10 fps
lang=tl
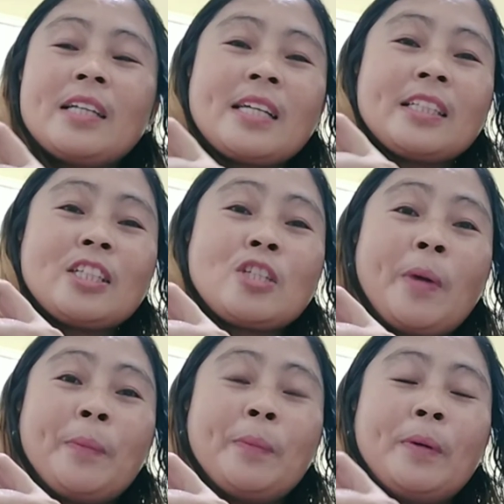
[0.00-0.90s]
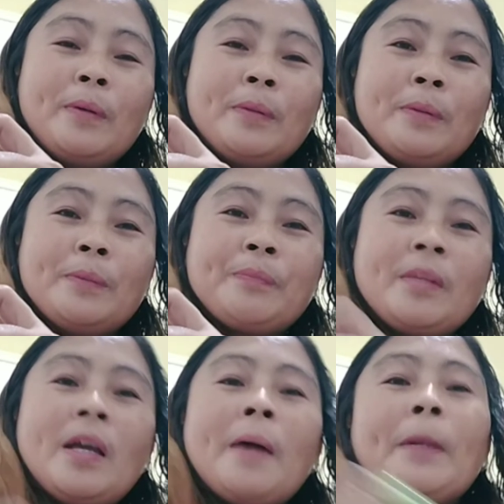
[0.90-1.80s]
Satisfied po ako.
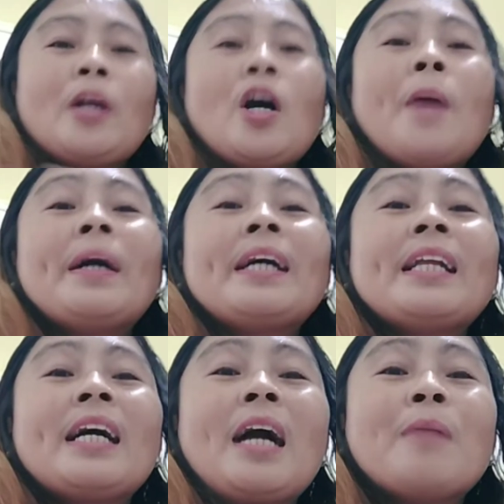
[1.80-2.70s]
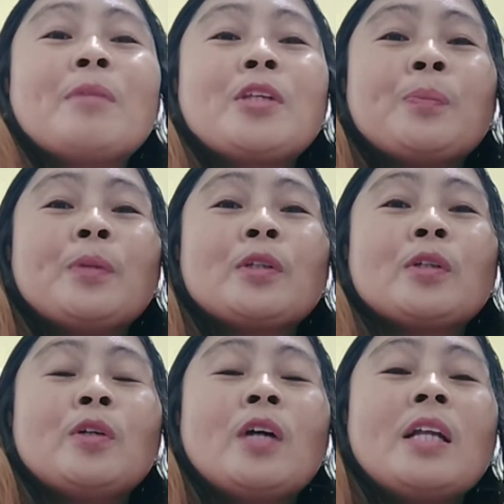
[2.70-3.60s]
Pero habang ginagamit niyo po
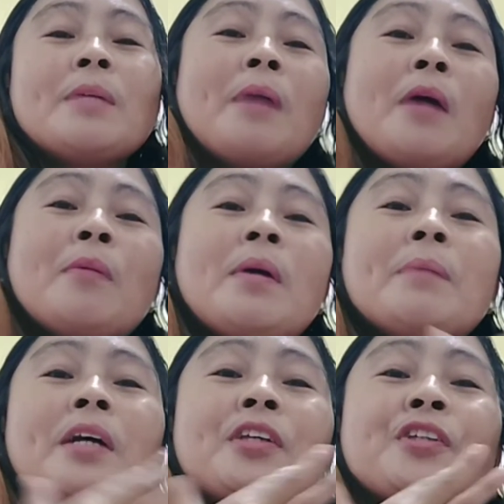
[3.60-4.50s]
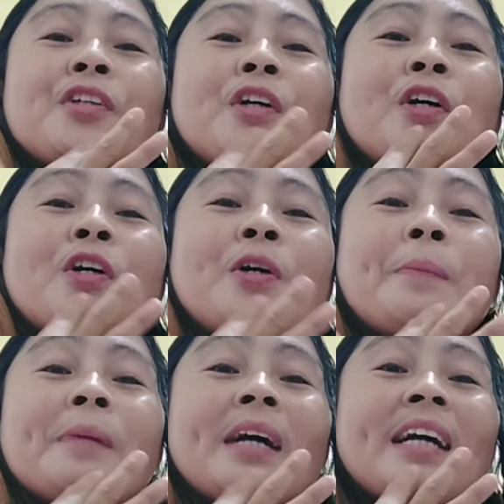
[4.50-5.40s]
ito, kung halimbawa medyo
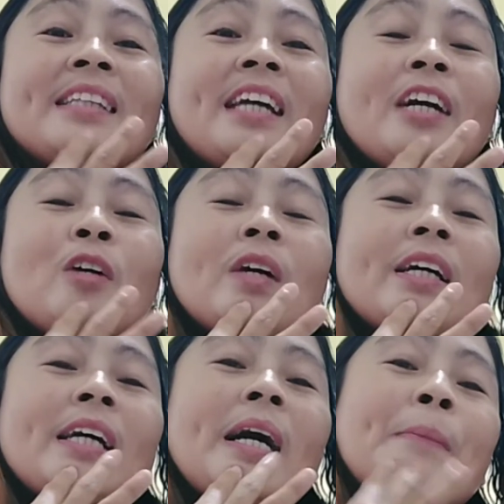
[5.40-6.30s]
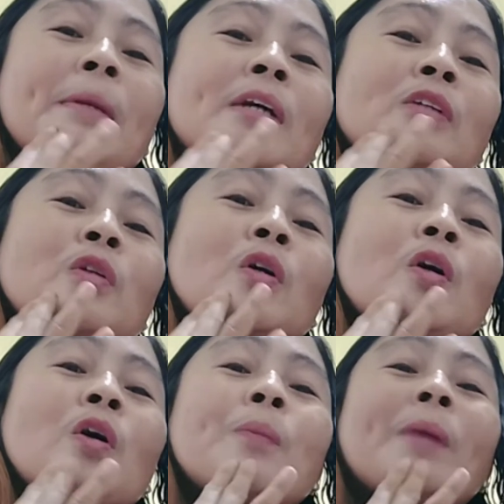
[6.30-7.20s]
makate o kaya medyo
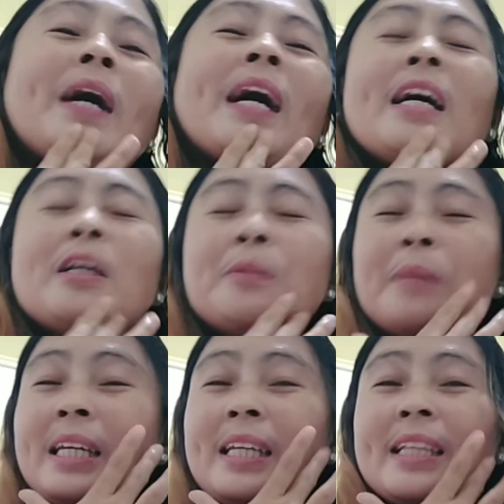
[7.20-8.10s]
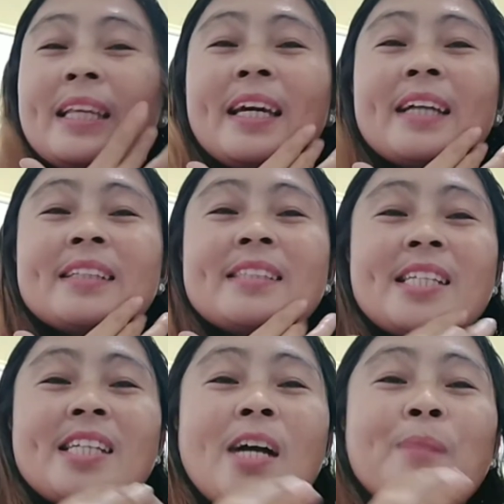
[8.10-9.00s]
parang mainit,
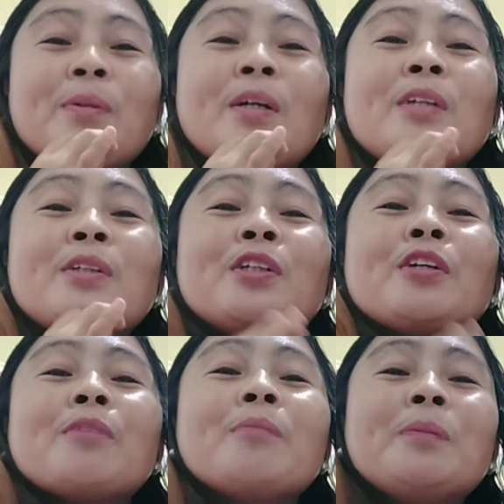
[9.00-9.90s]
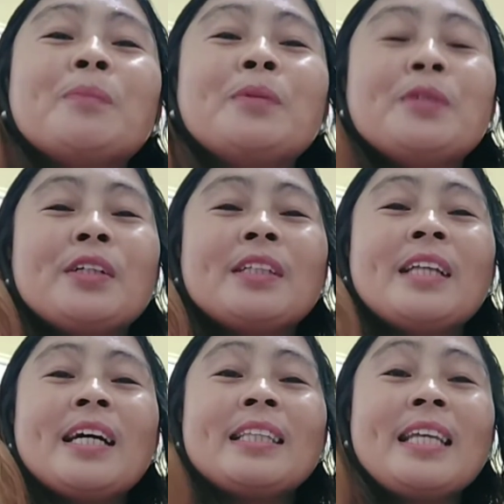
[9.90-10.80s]
sadya pong ganun na magbuyon.
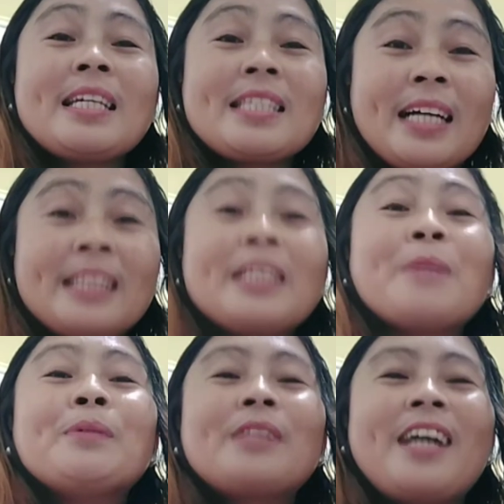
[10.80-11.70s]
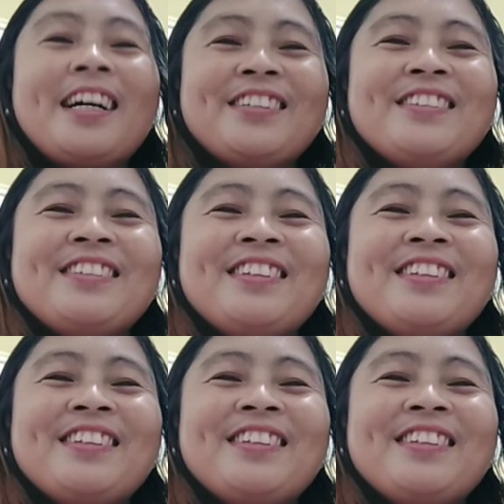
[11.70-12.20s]
Tiis ganda po tayo.